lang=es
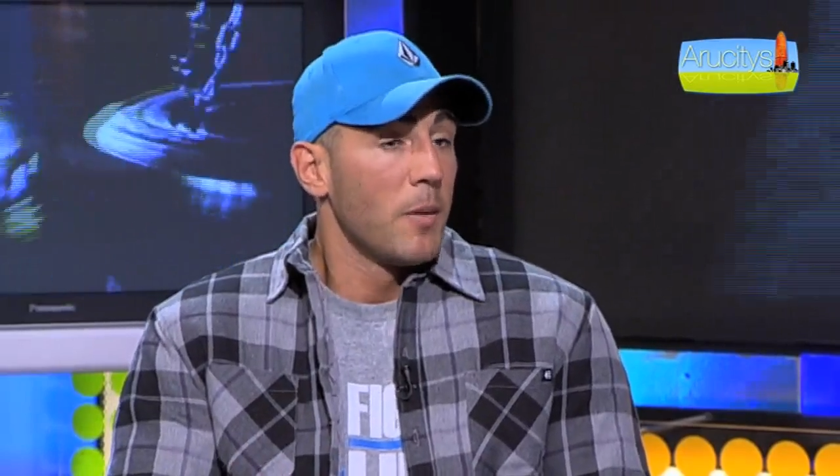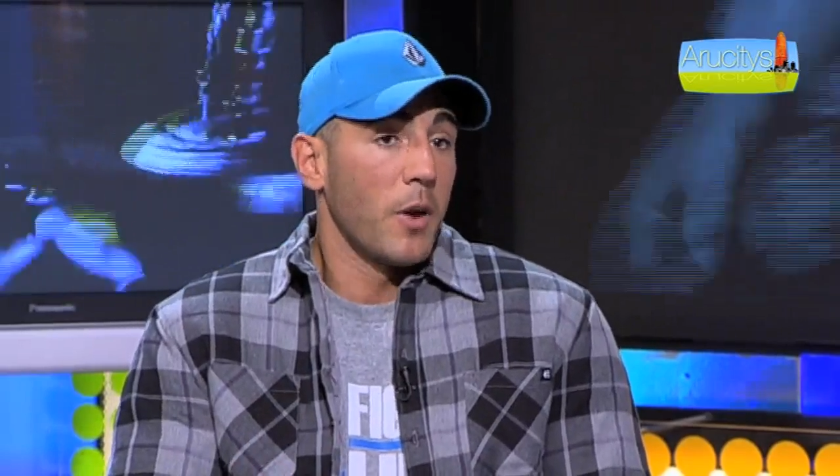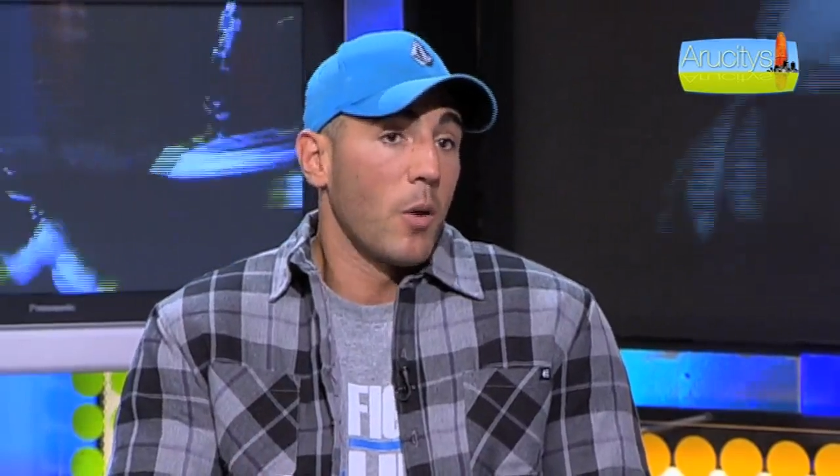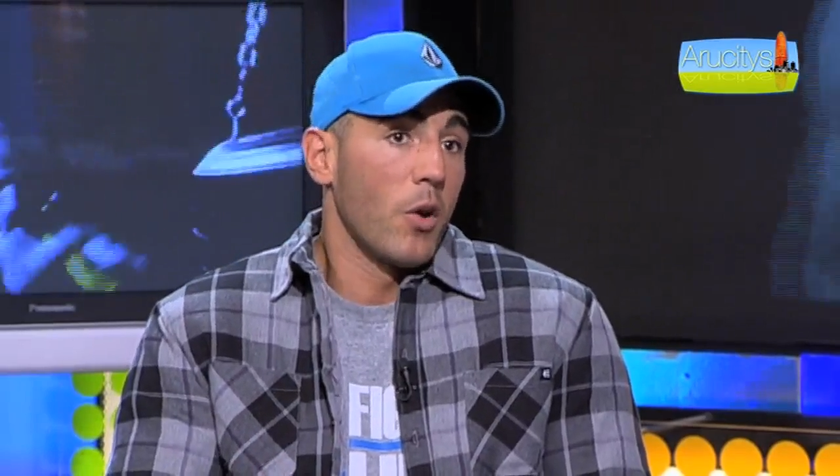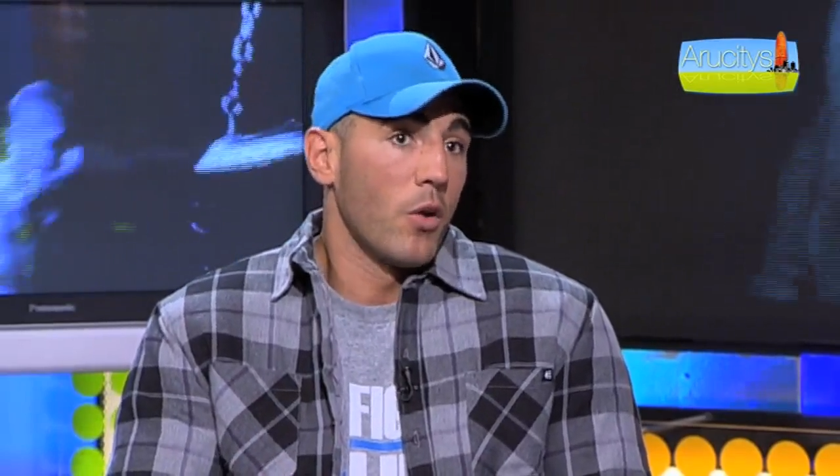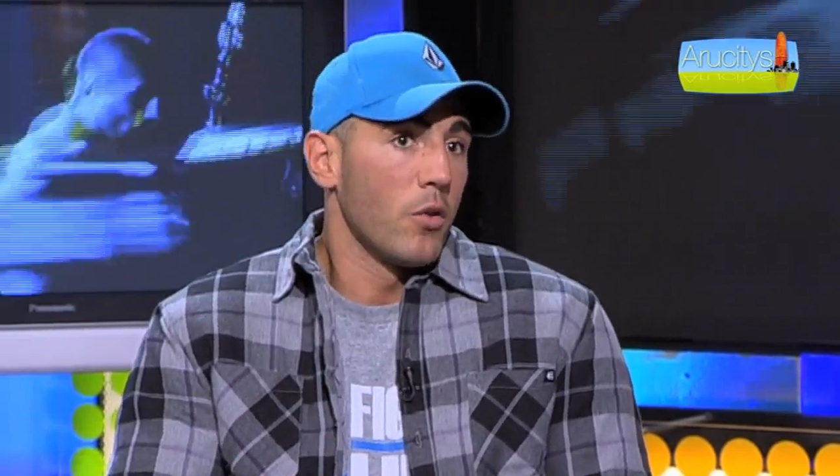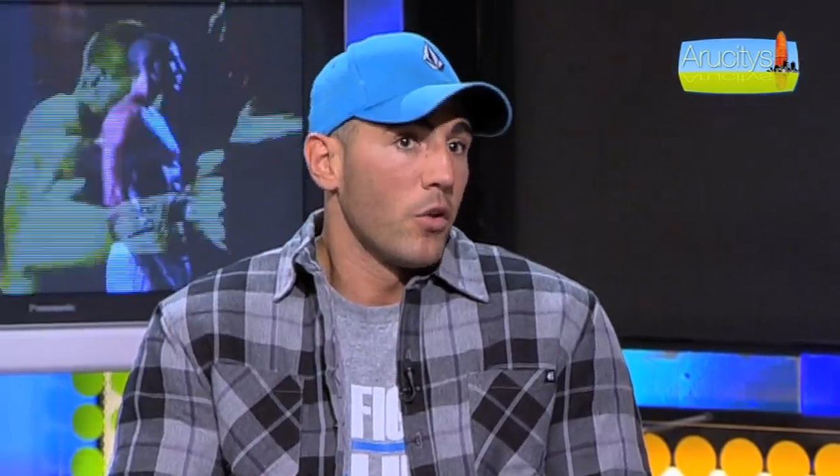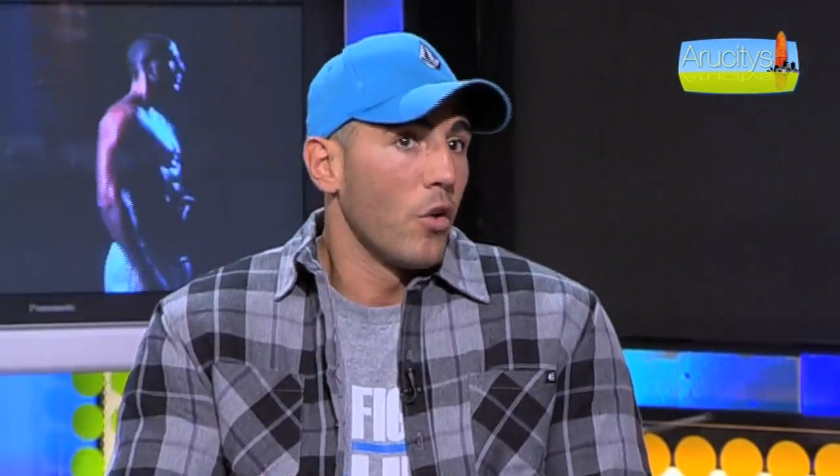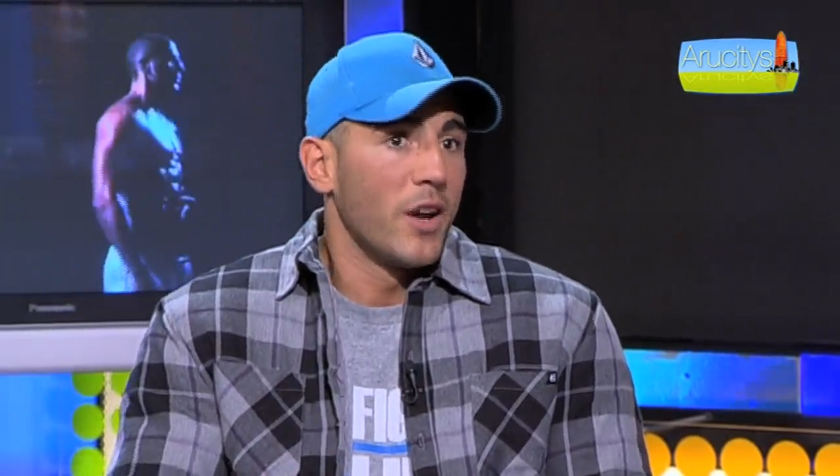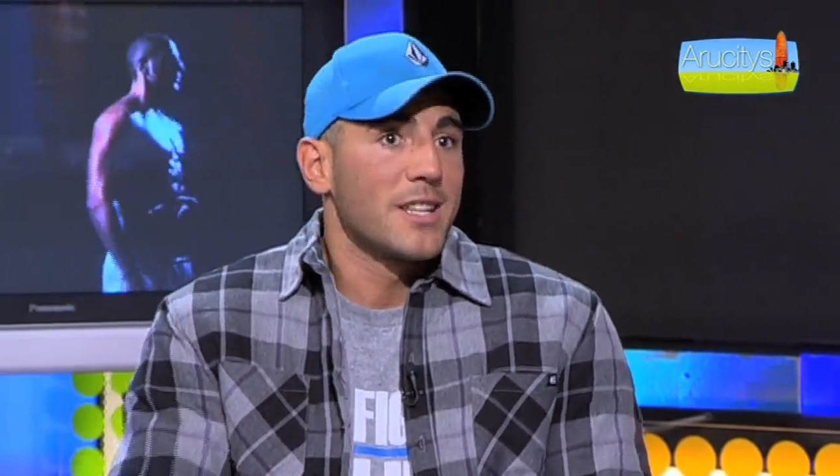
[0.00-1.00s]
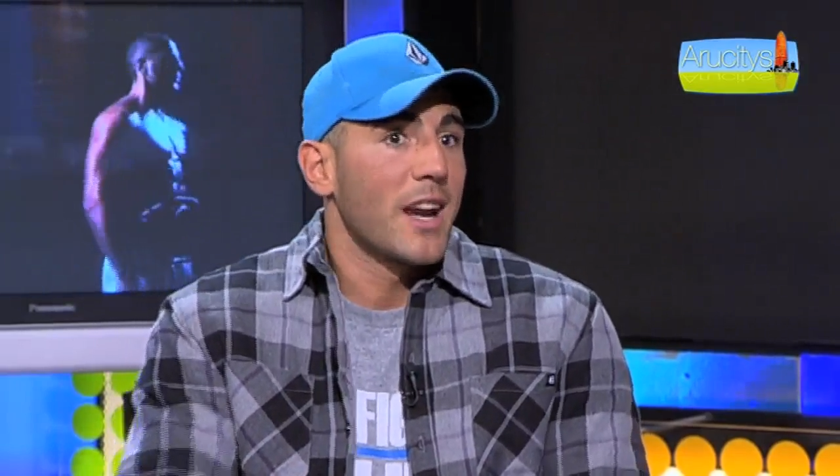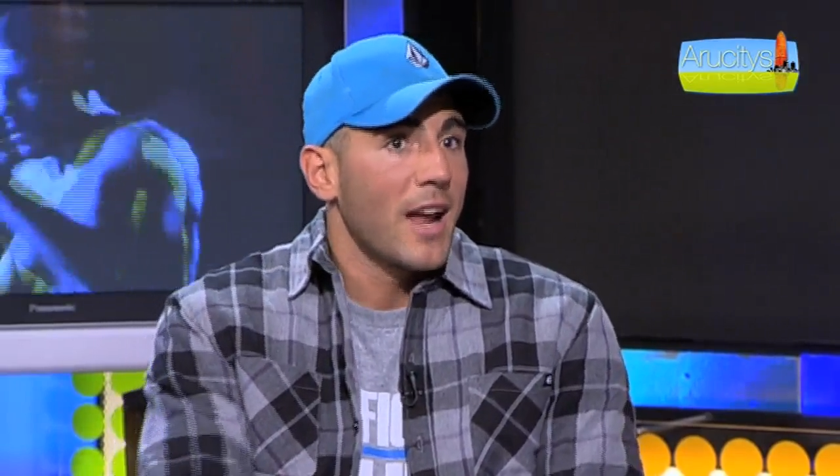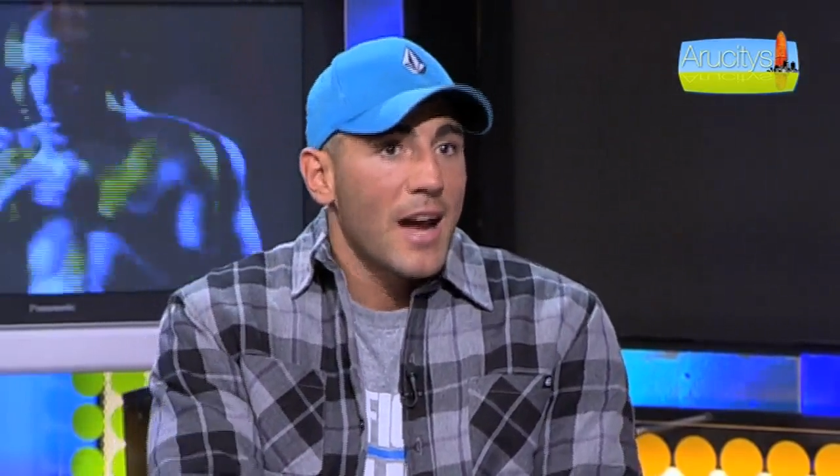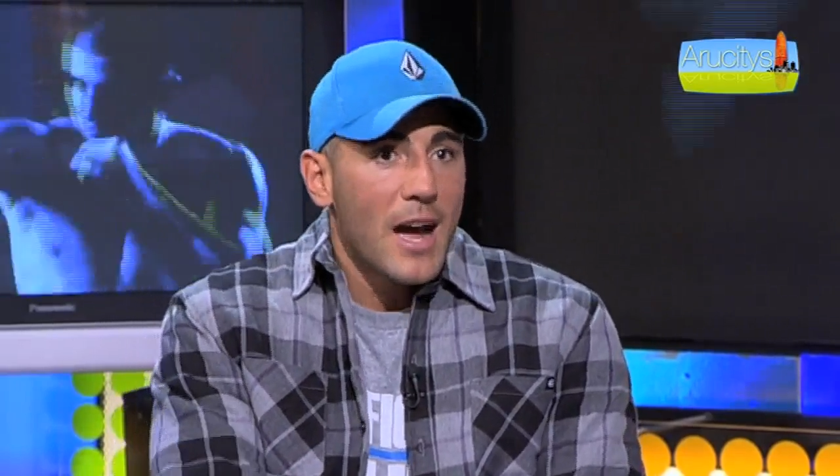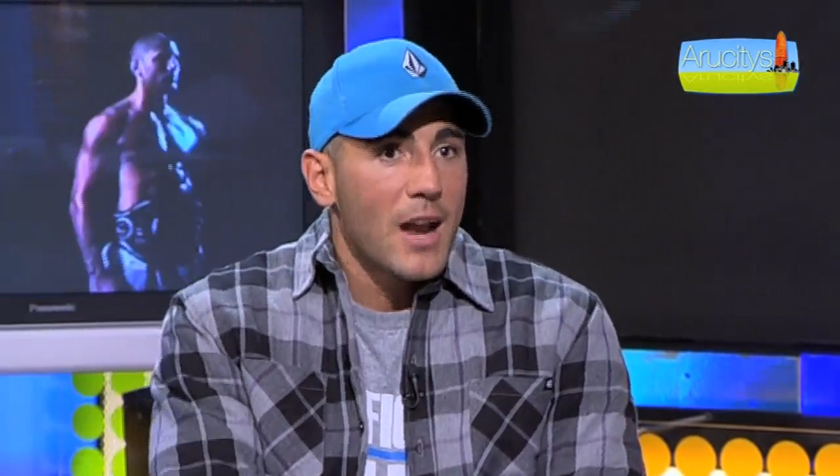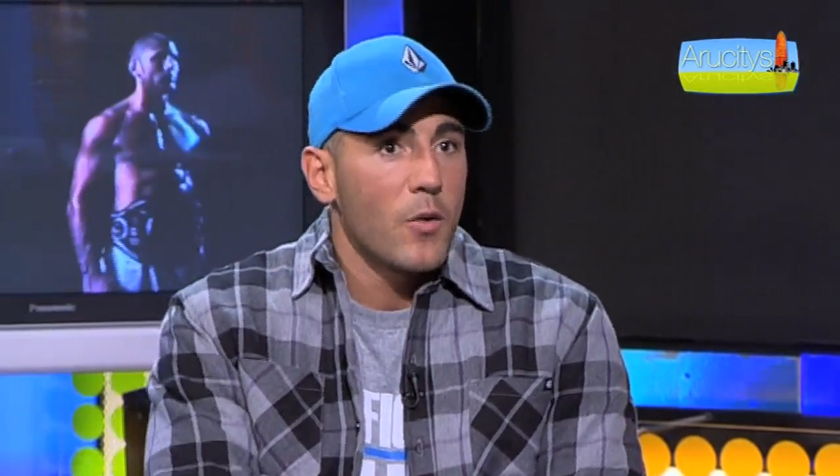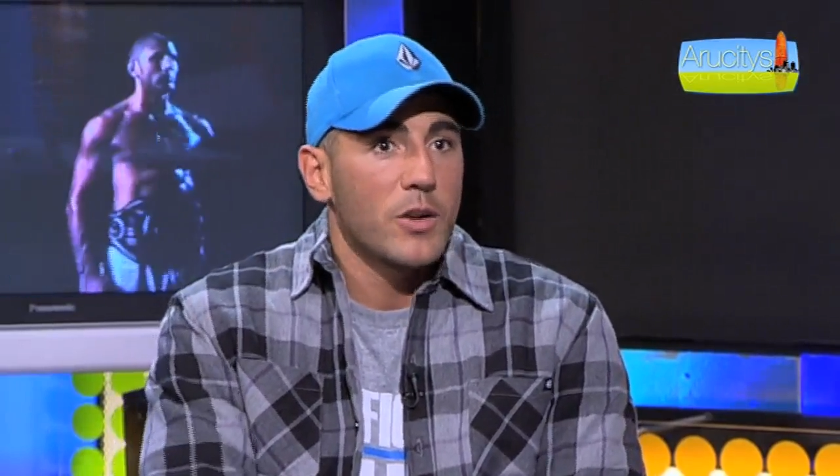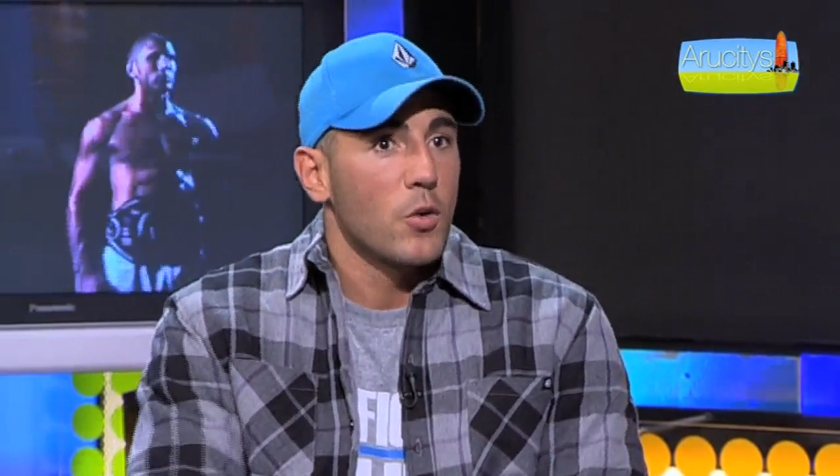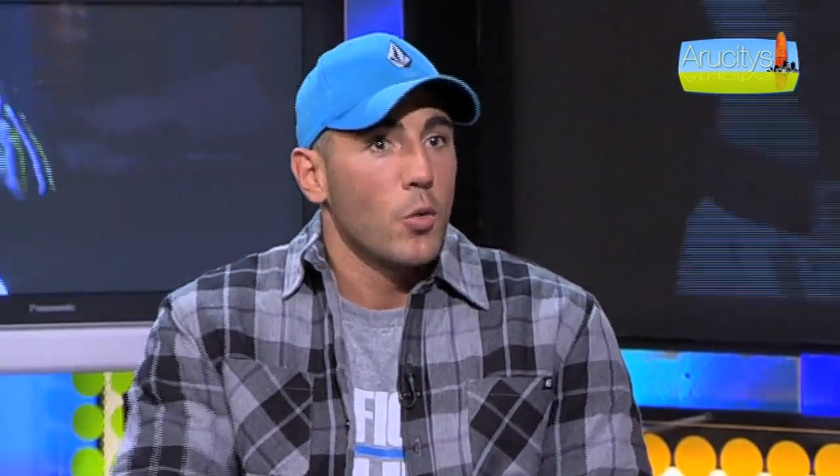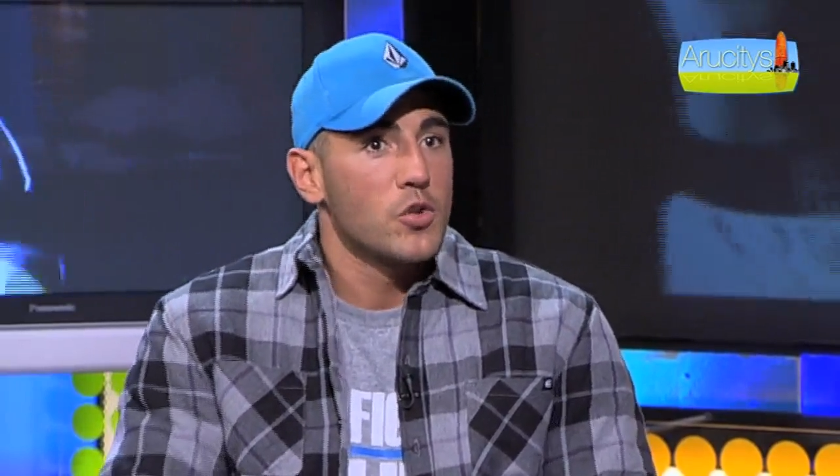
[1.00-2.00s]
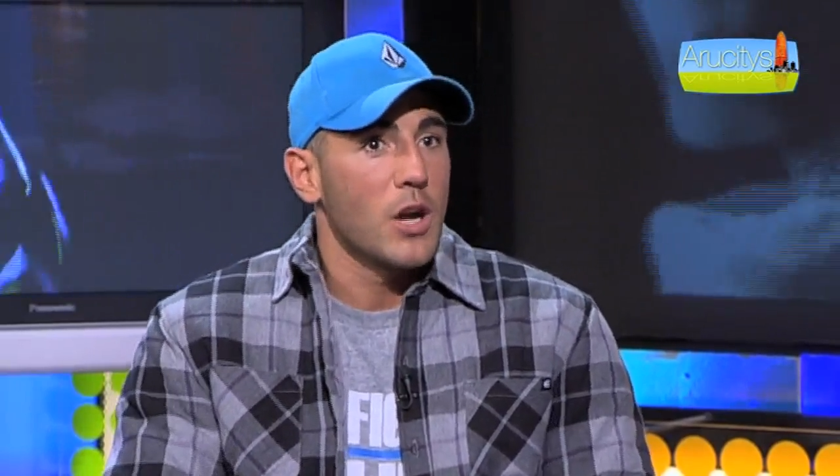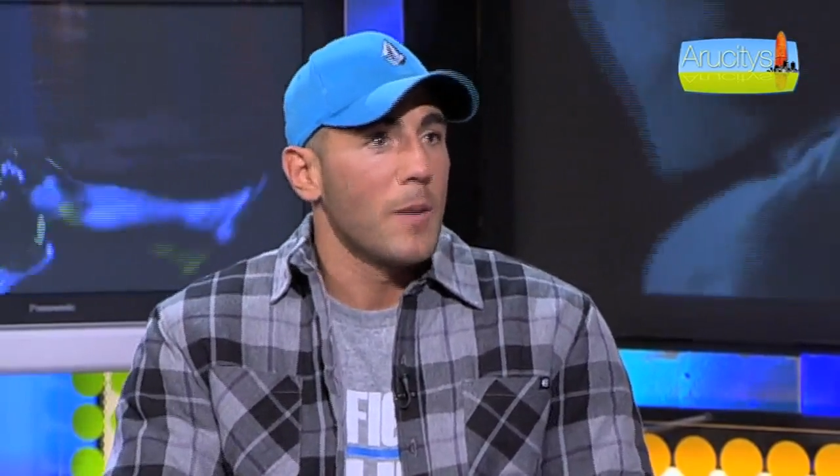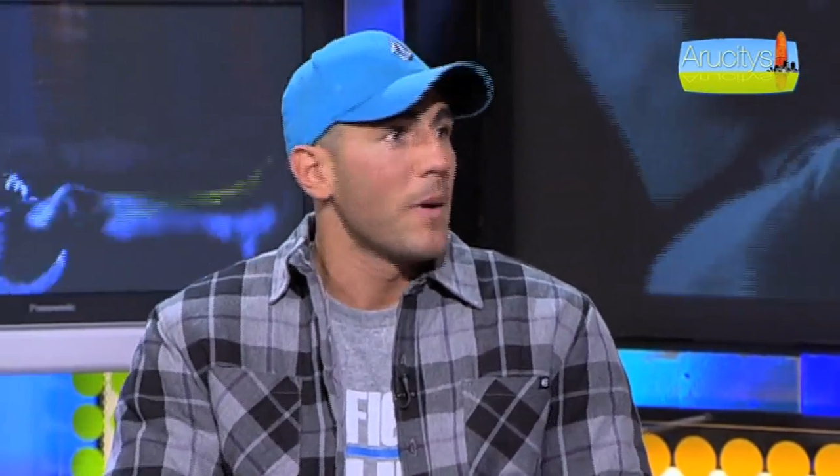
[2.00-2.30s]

pero bueno, no es real, no es lucha.